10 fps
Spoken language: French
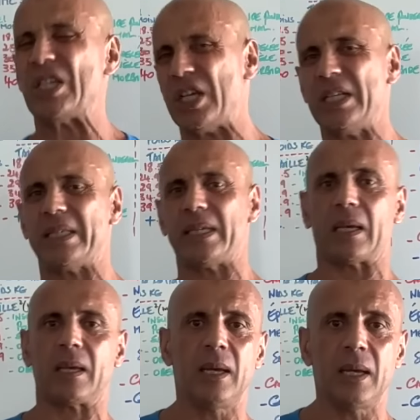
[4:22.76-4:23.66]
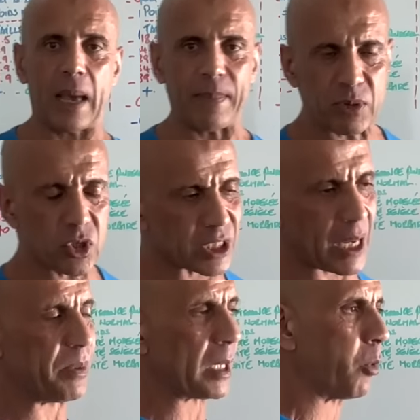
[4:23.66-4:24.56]
génétique. La même chose
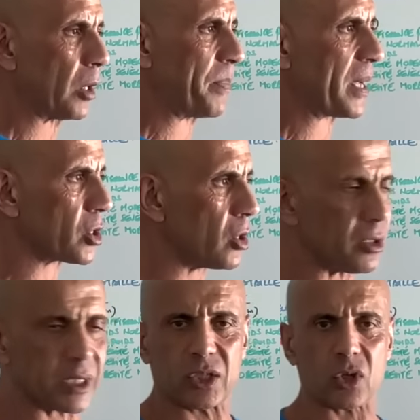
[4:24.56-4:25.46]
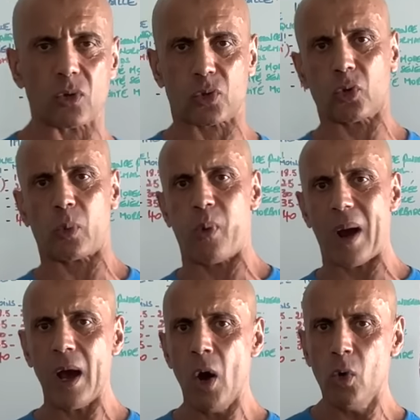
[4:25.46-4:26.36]
s'applique pour les personnes qui sont en
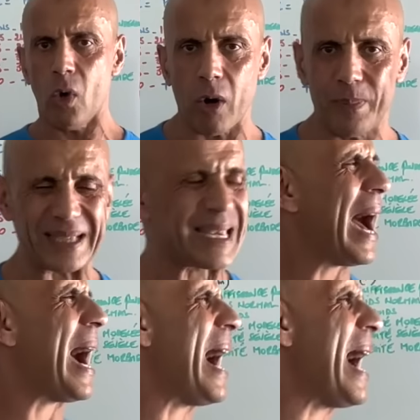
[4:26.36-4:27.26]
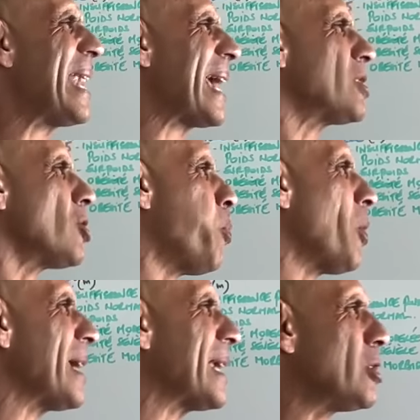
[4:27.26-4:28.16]
surpoids ou obèses. Ah, la raison
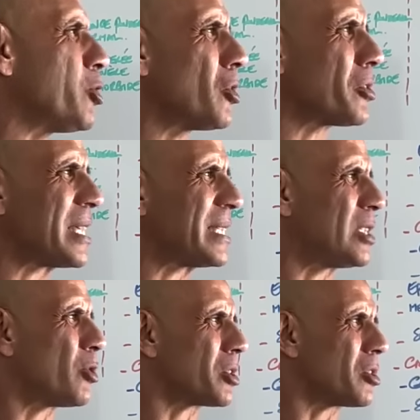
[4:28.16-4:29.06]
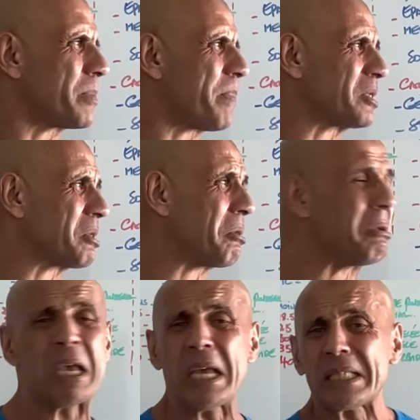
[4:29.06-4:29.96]
pour laquelle je suis dans cette situation, c'est parce
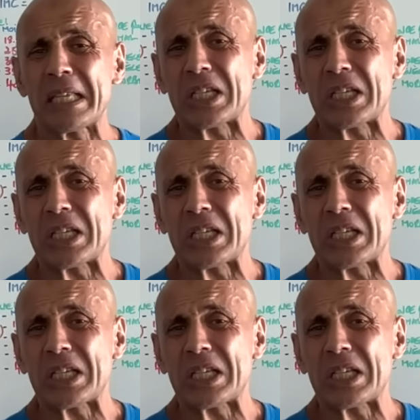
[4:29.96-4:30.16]
que c'est